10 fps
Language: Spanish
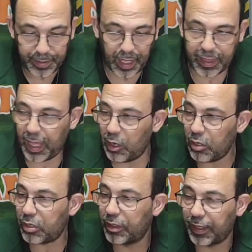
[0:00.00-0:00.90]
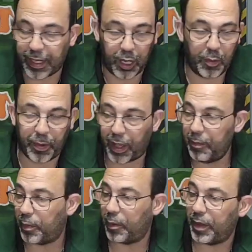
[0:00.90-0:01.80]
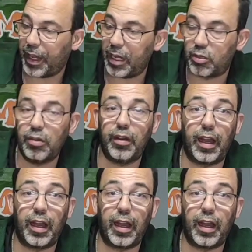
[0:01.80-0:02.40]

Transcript: deciros que yo, por ejemplo, en mi caso,